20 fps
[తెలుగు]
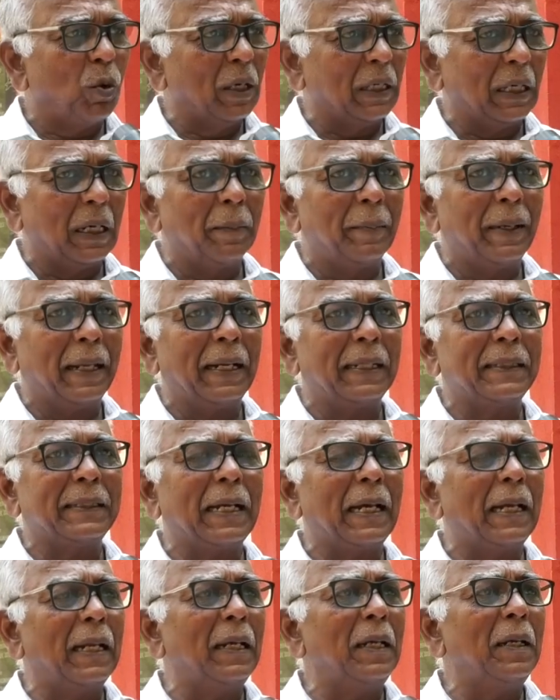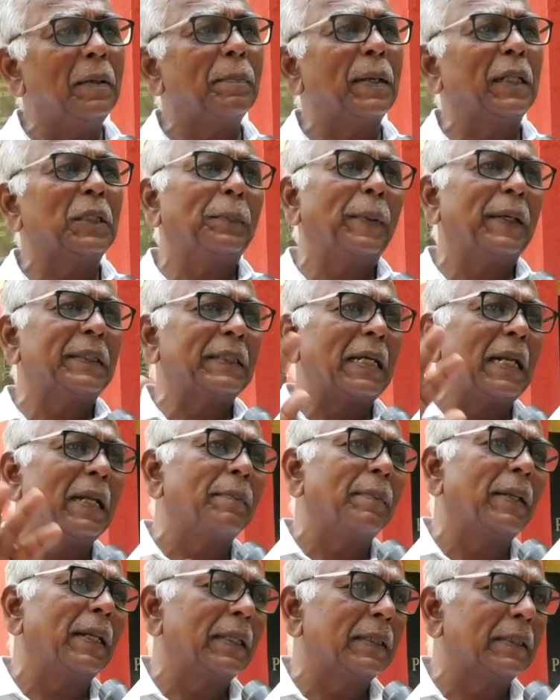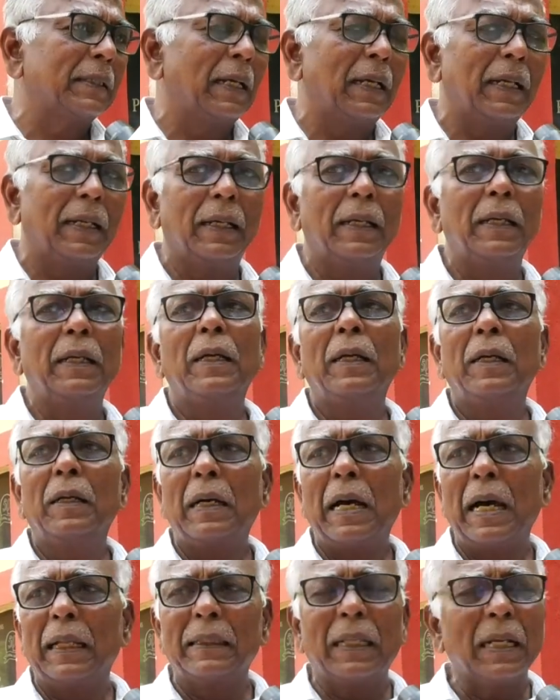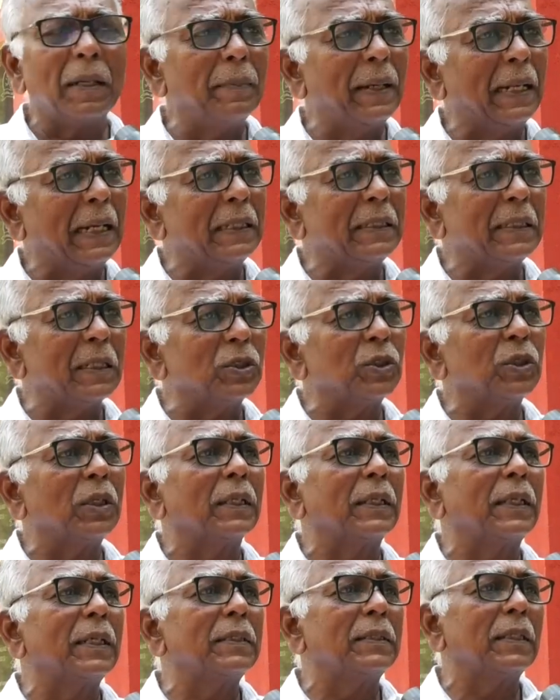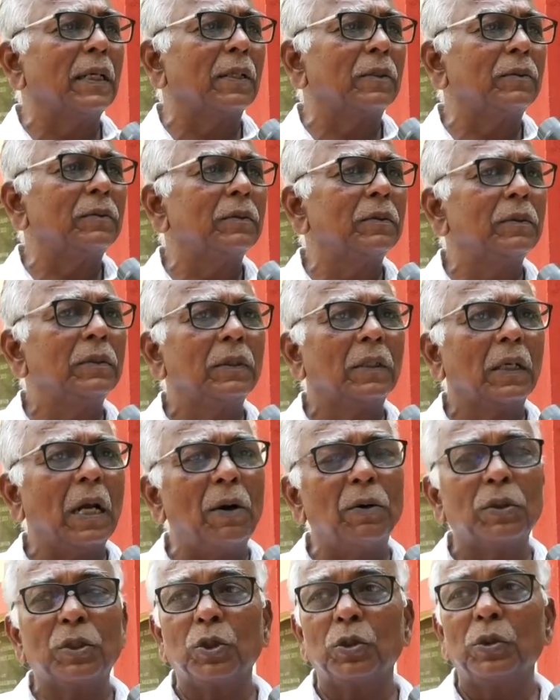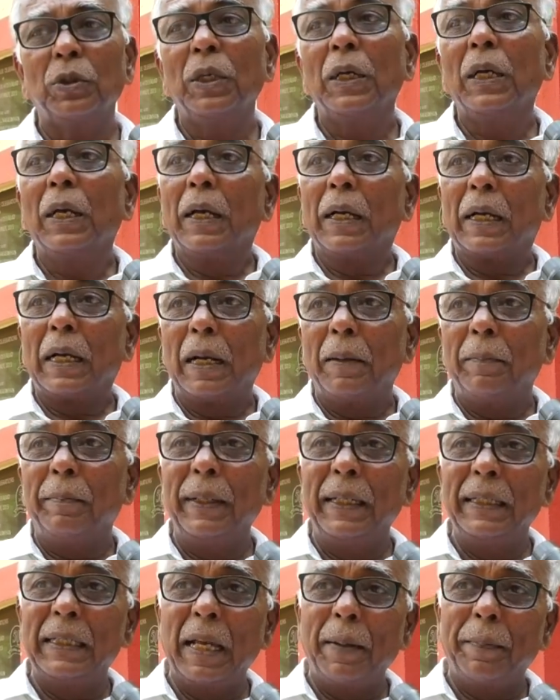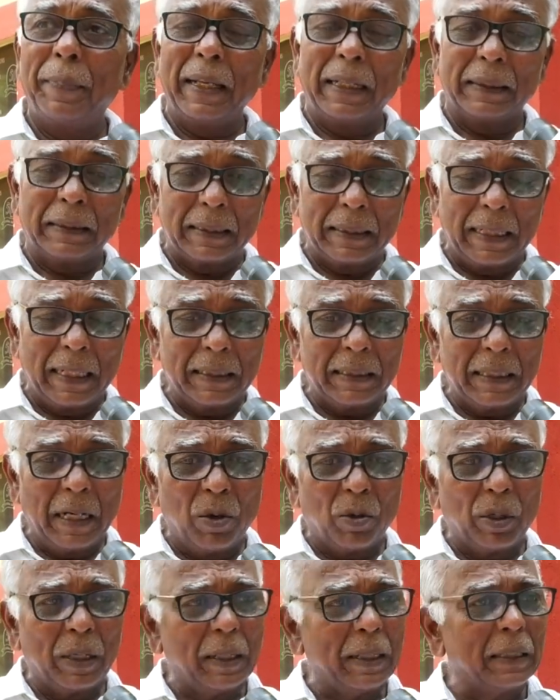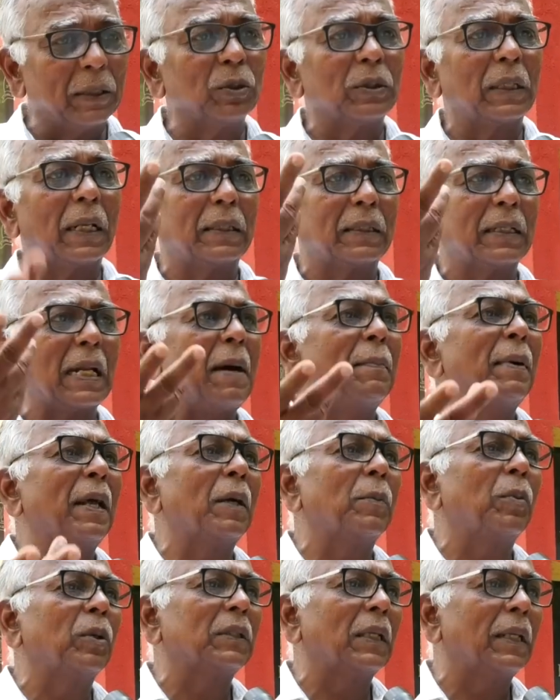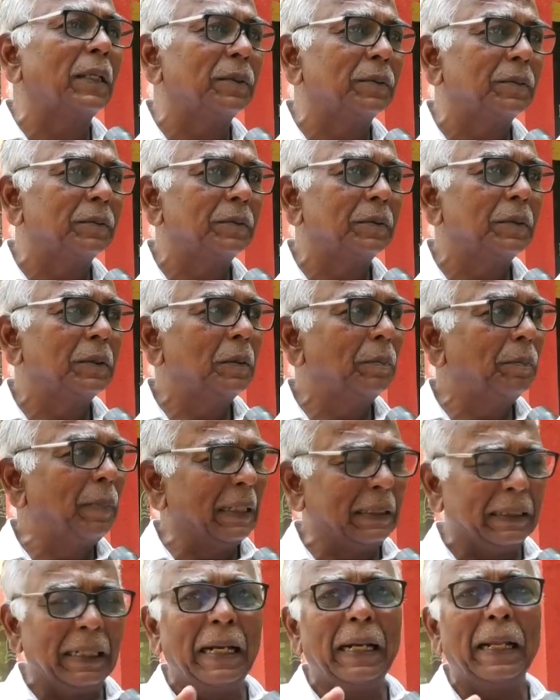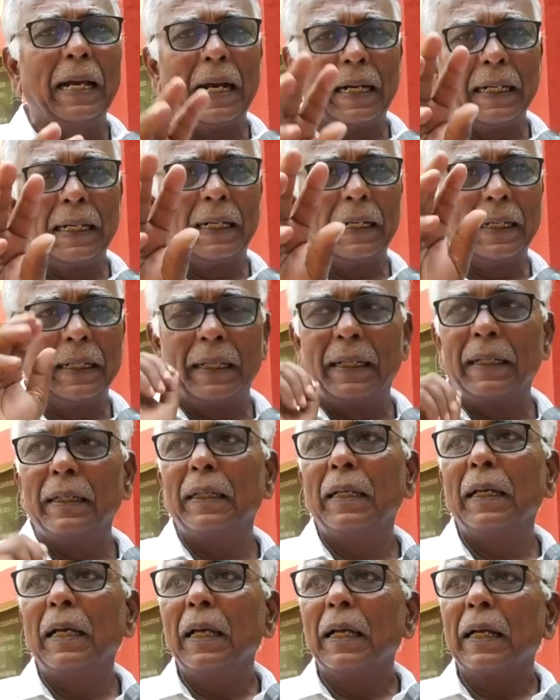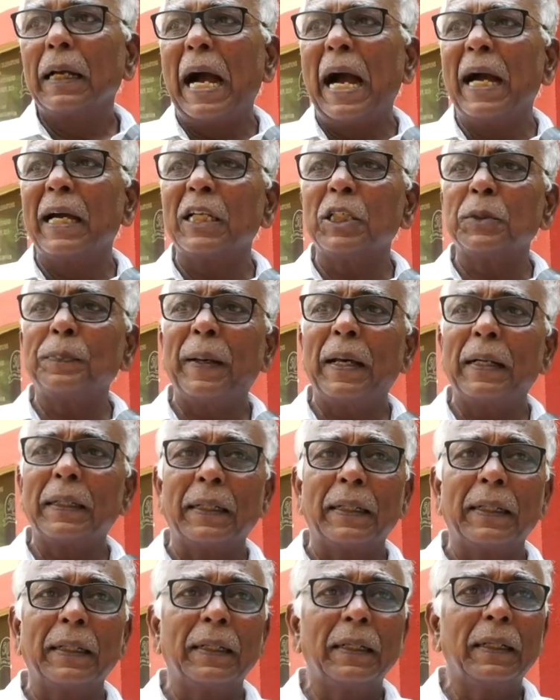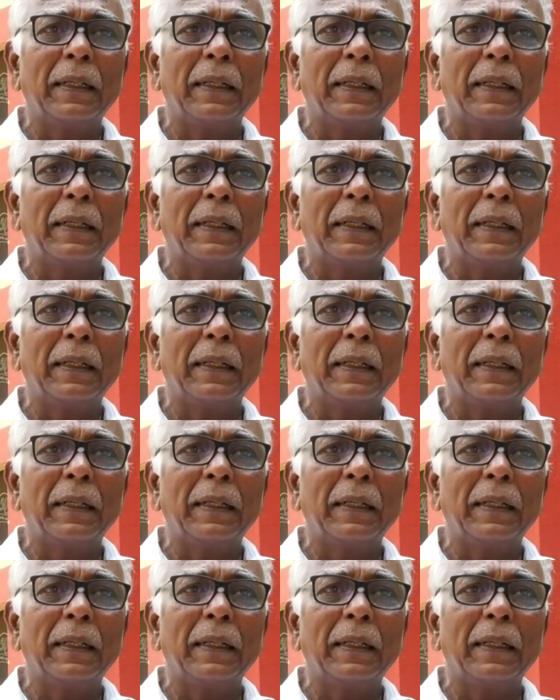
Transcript: ఓటర్లను మేనేజ్ చేయాలి ప్రతిపక్షాలను మేనేజ్ చేయాలి అందరిని మేనేజ్ చేస్తున్నాడు కేసీఆర్ కావచ్చు బీజేపీ ఎంత చేసినా కూడా ఎదుగుతలేదు గ్రామాలకు పోతలేదు పట్టణాలే అక్కడక్కడనే కాంగ్రెస్ పార్టీ